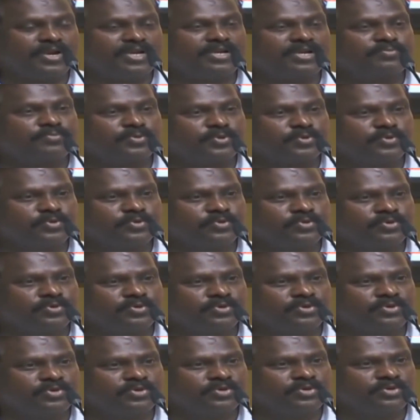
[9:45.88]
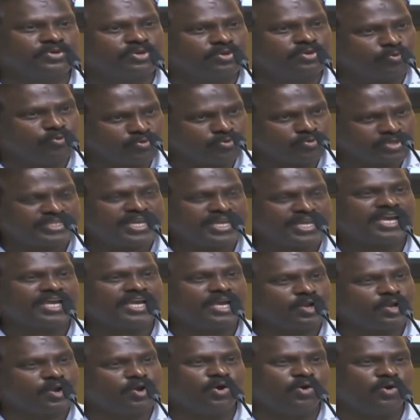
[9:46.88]
కాబట్టి ఇప్పుడు
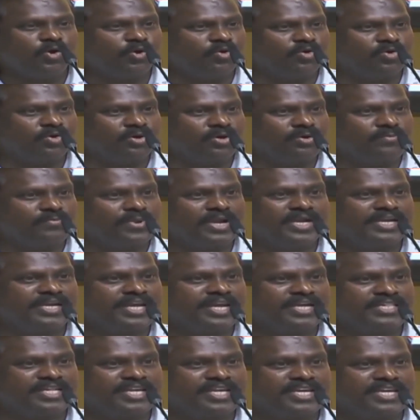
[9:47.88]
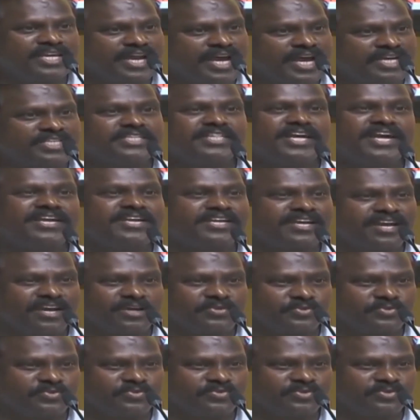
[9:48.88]
విశాఖలో పెట్టేది రాజధాని
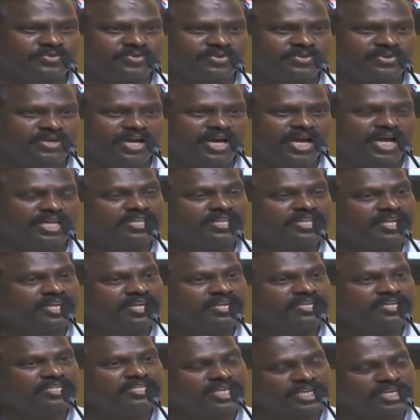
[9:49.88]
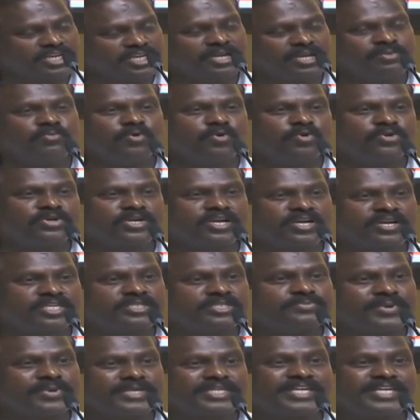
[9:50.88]
కాదు అది జగన్మోహన్
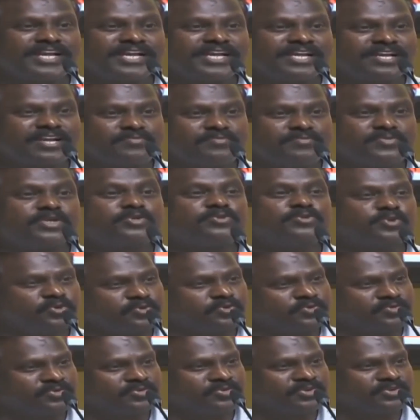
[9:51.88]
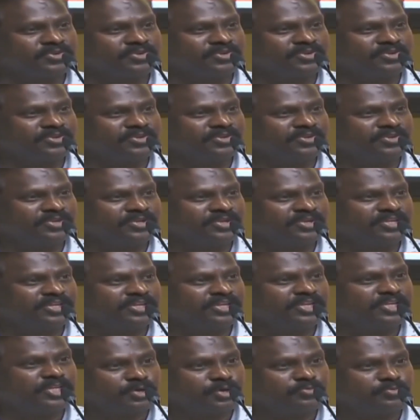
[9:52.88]
రెడ్డి స్పెషల్ ఎకనామిక్ జోన్
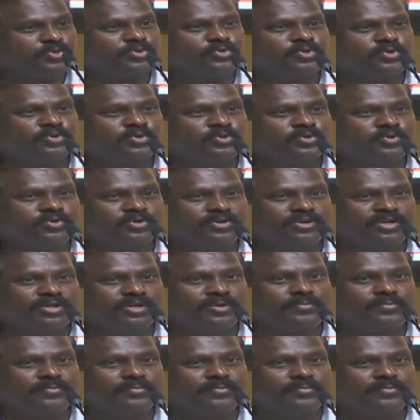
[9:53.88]
ఇంతకుముందు